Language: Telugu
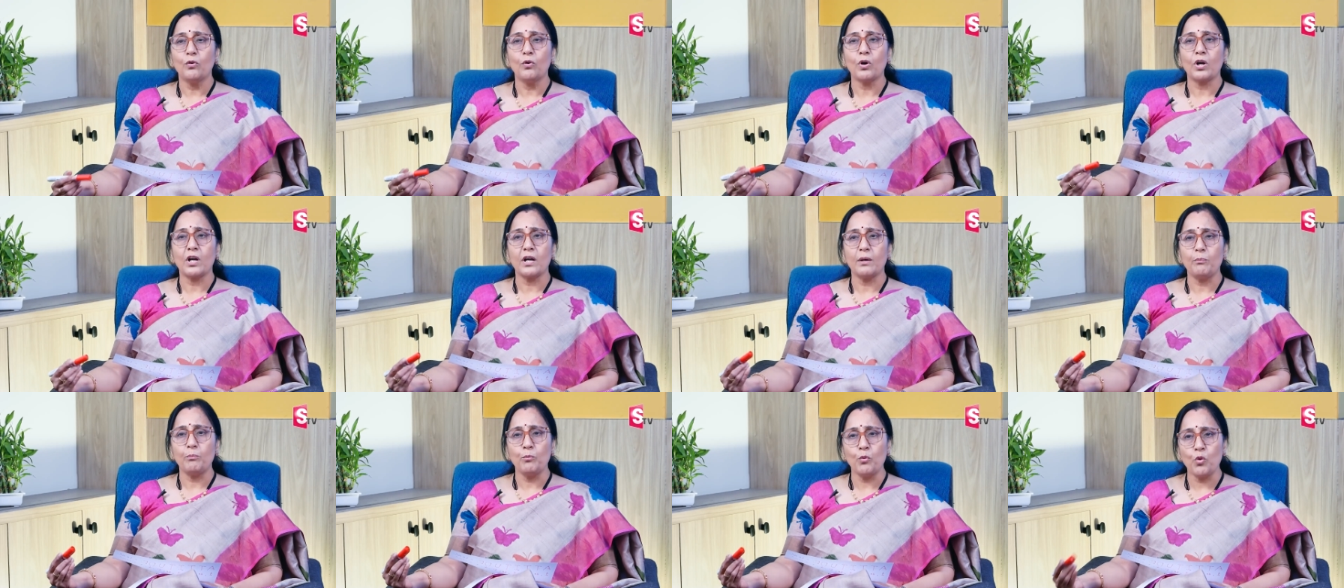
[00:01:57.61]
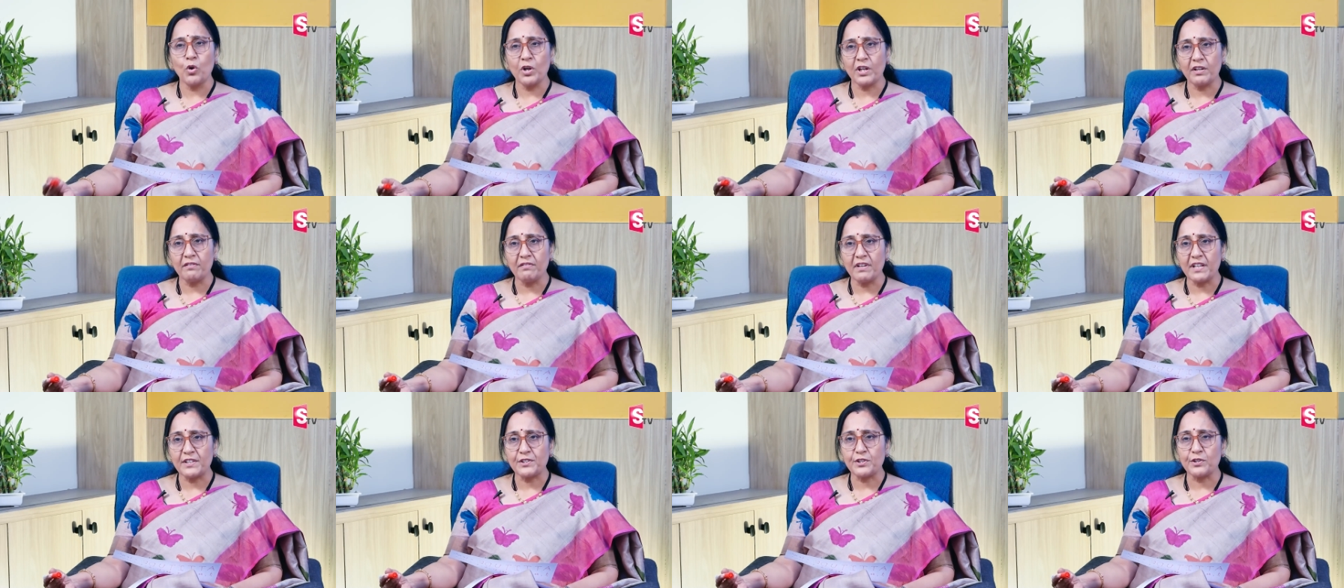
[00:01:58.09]
ఒక
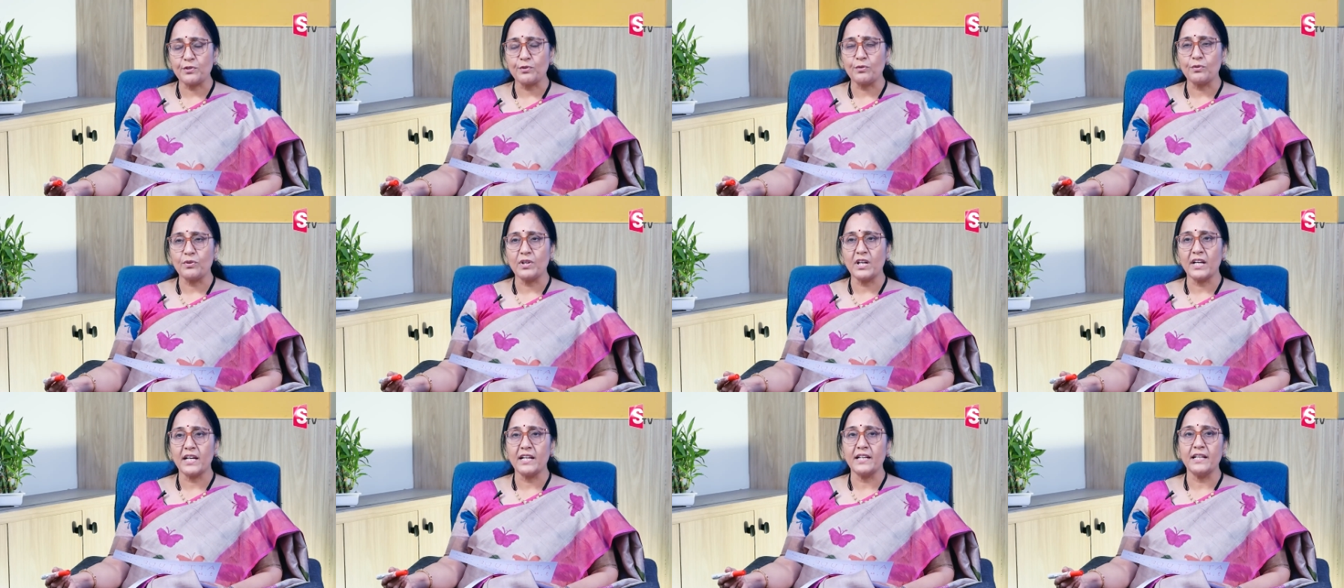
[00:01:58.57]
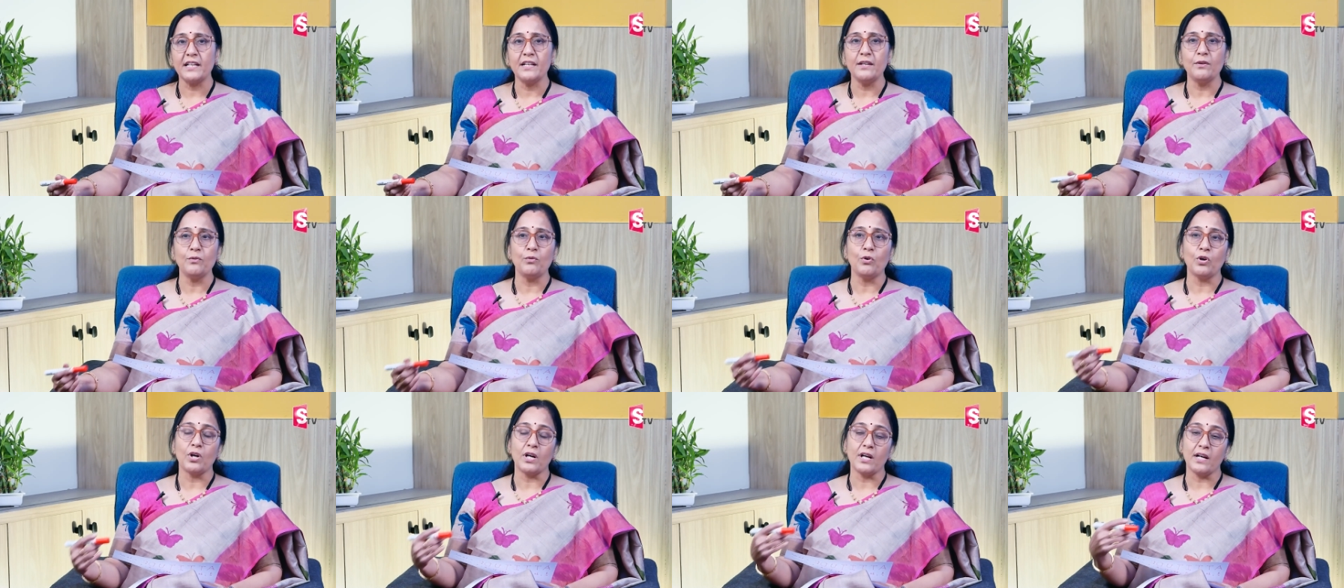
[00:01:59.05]
మోటివేషన్ ఉండాలి
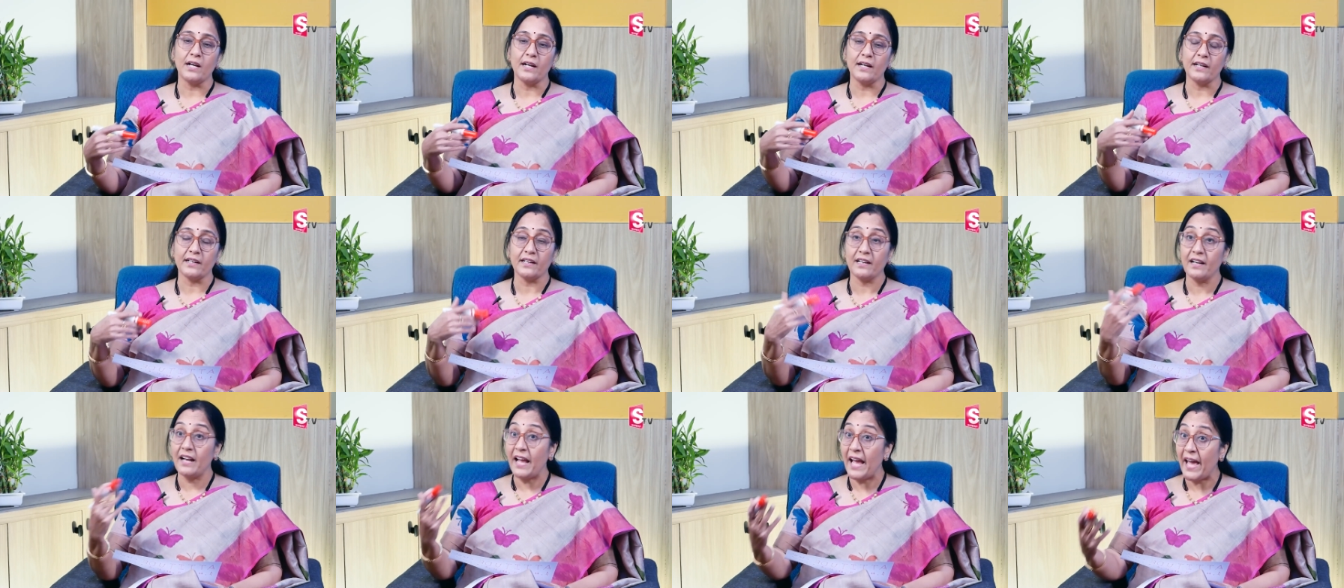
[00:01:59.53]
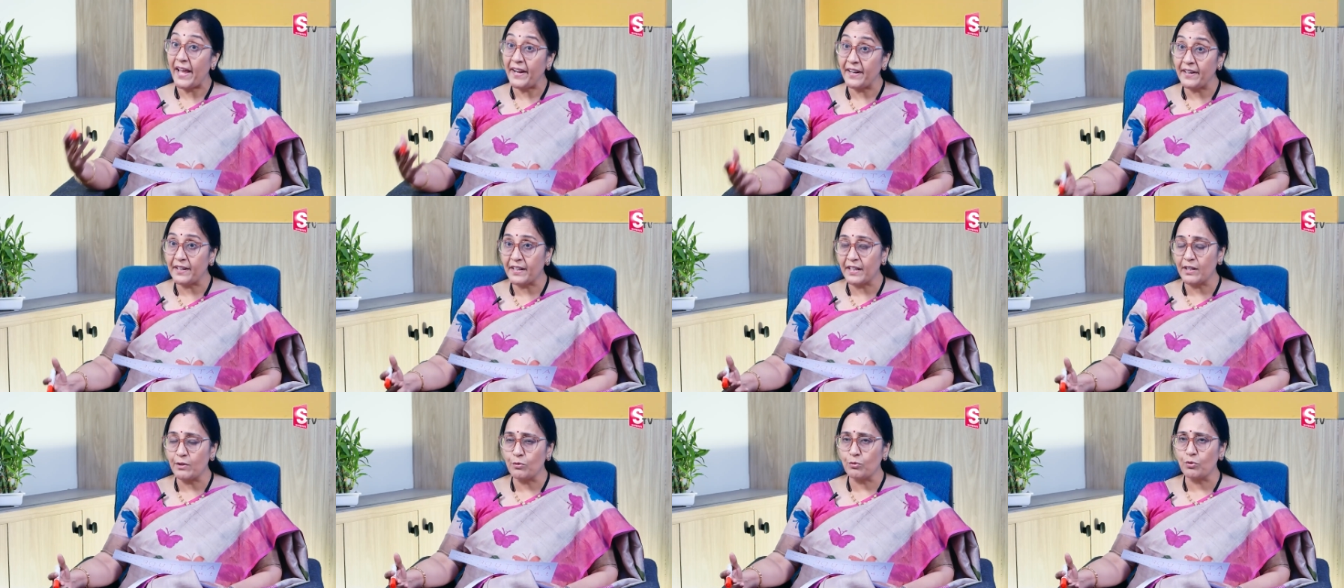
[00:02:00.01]
ఒక క్లారిటీ